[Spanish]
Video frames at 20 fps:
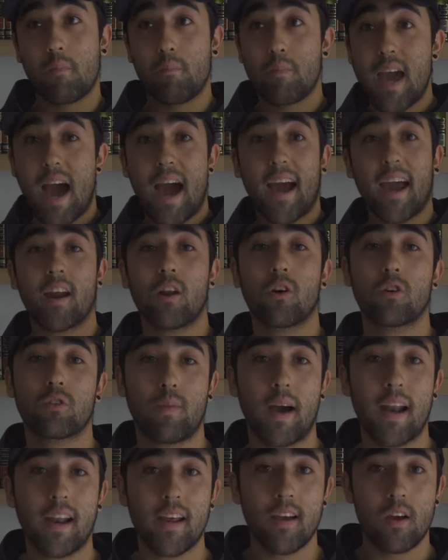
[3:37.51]
viajeros,
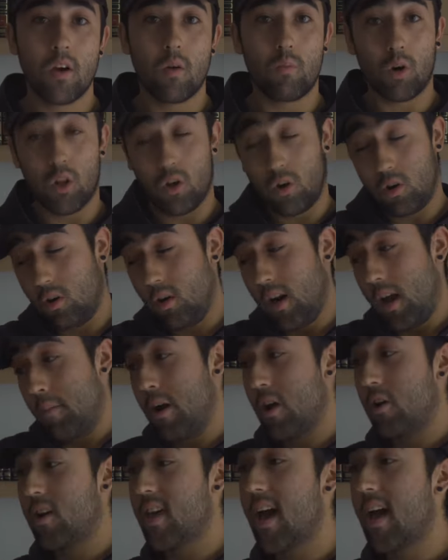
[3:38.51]
¿vale? Bueno, o la
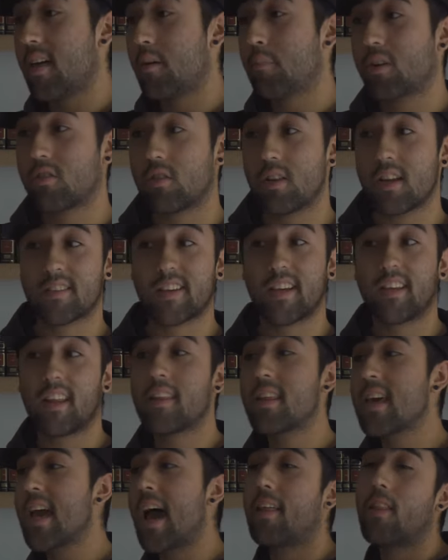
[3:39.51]
mayoría de personas que
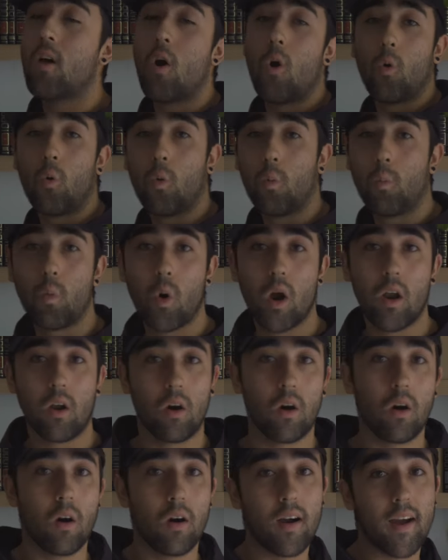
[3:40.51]
tenían un
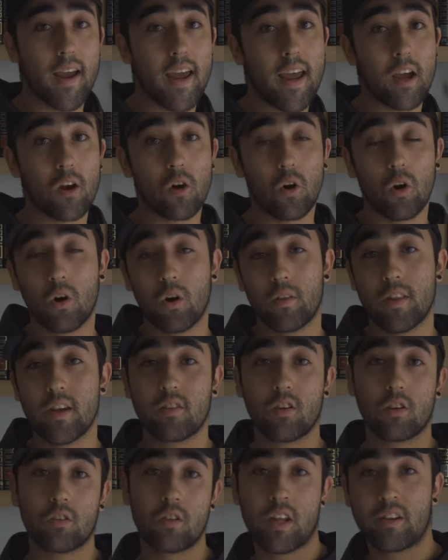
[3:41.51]
vuelo eh, con
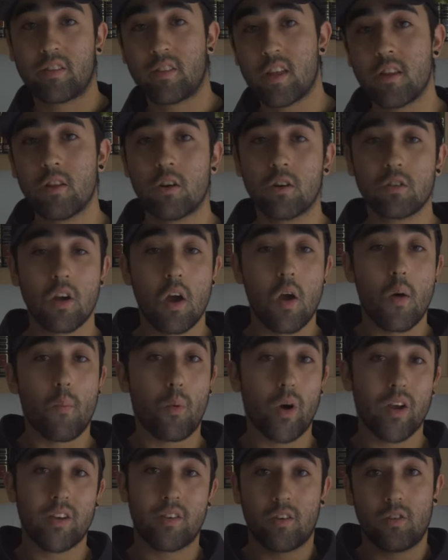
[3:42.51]
esos destinos,
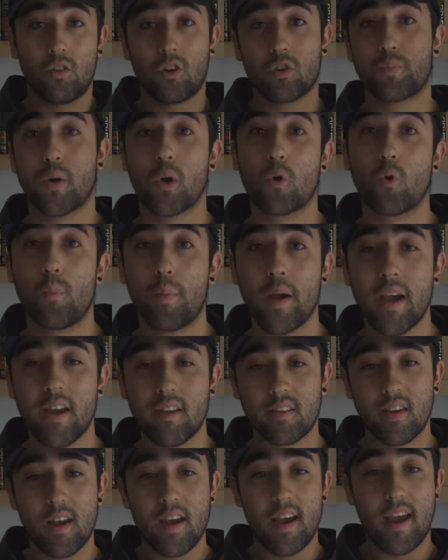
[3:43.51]
pues no os
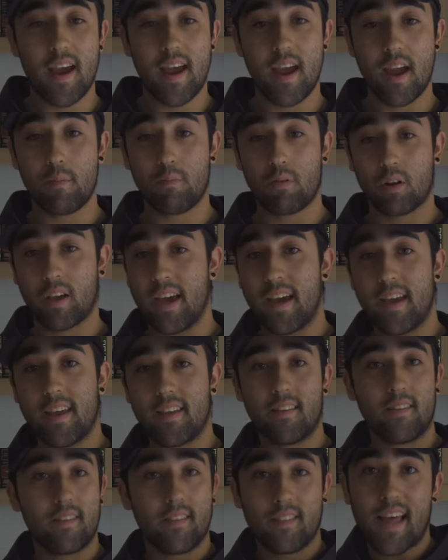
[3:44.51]
preocupéis, eh,
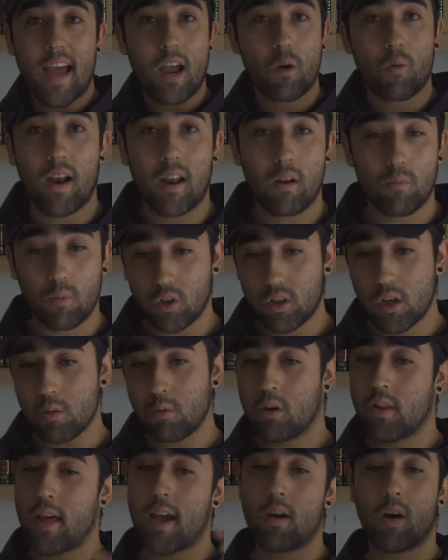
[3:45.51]
porque da igual el
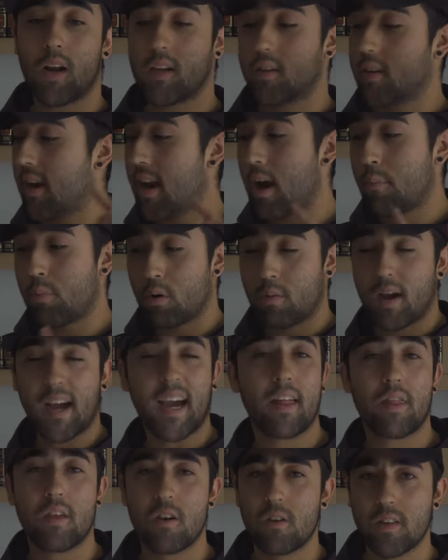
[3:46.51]
motivo, da igual si era por
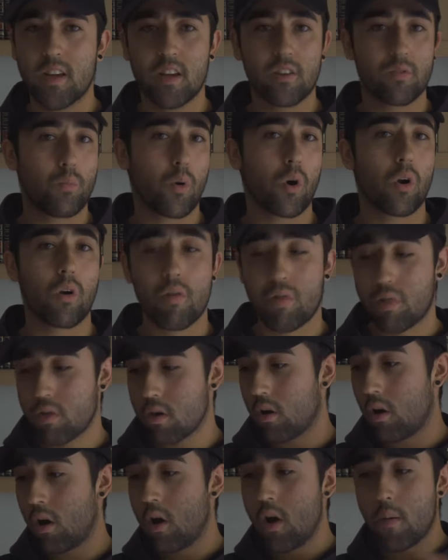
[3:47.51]
vacaciones, por
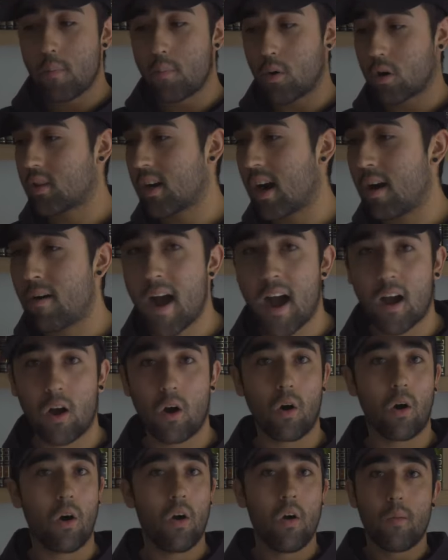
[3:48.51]
ocio, por
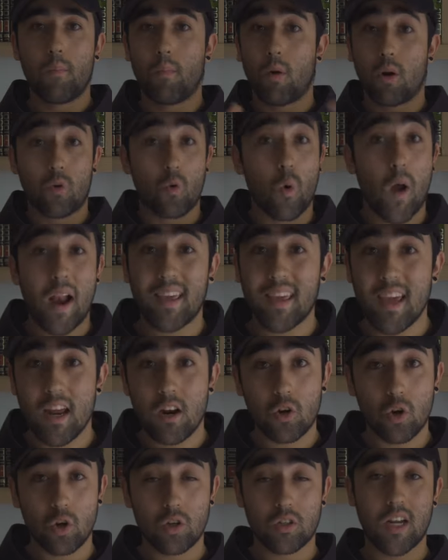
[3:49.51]
trabajo, por
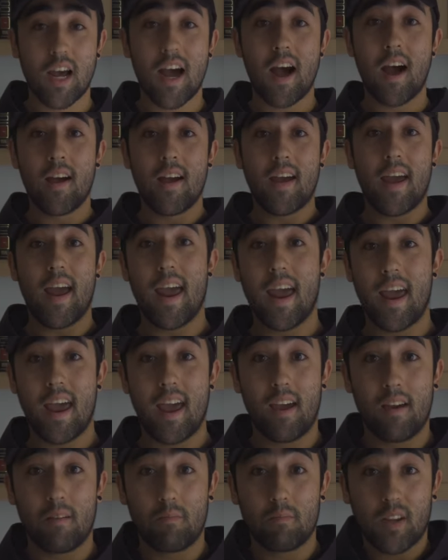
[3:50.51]
cualquier cosa,
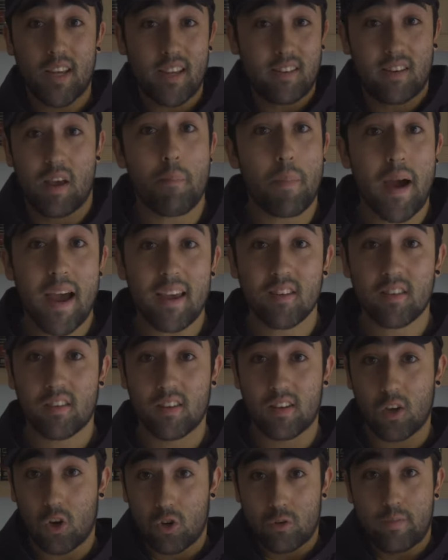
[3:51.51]
eh, que
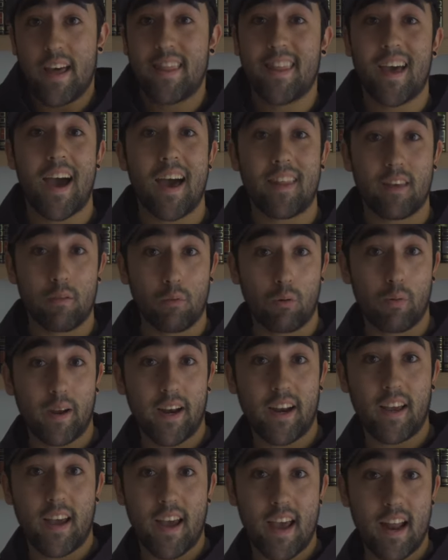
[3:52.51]
sepáis que os van a
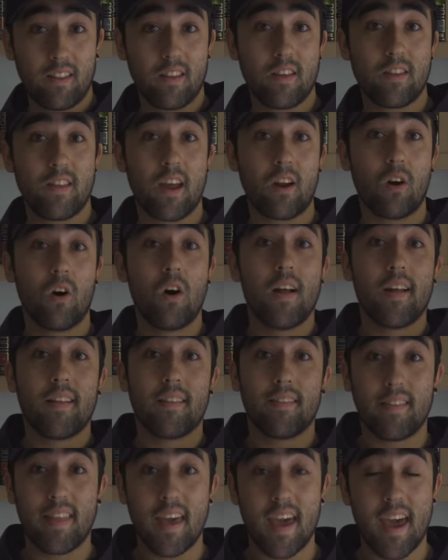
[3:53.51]
devolver el dinero
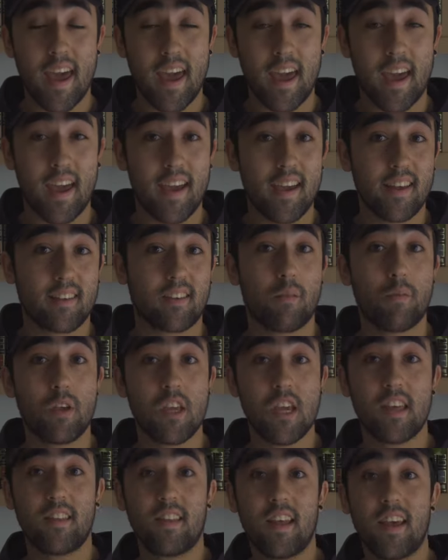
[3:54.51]
de ese
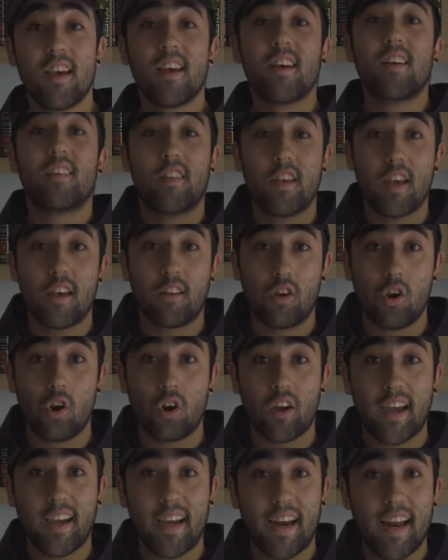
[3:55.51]
billete, si es
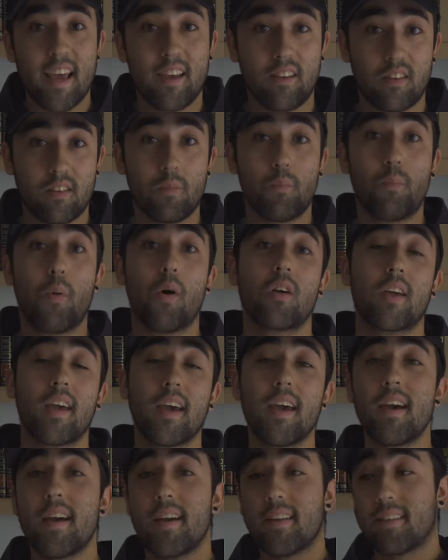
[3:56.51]
lo que queréis,
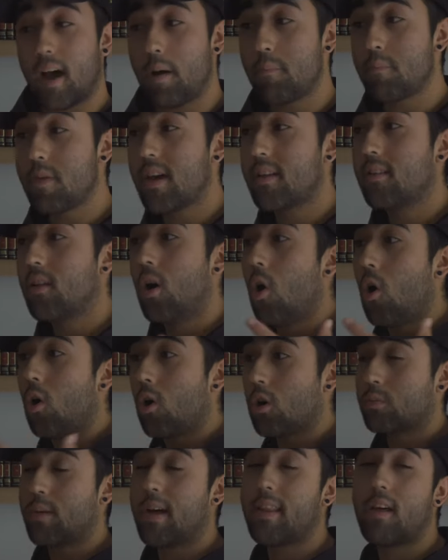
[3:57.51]
porque también
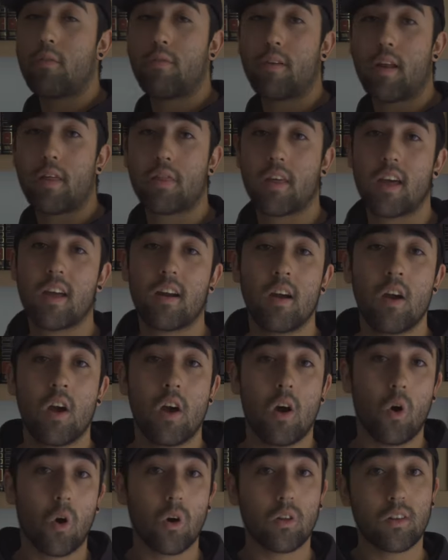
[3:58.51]
os van a ofrecer
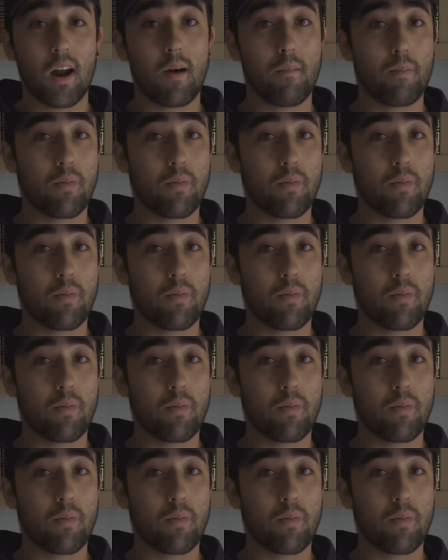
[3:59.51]
otra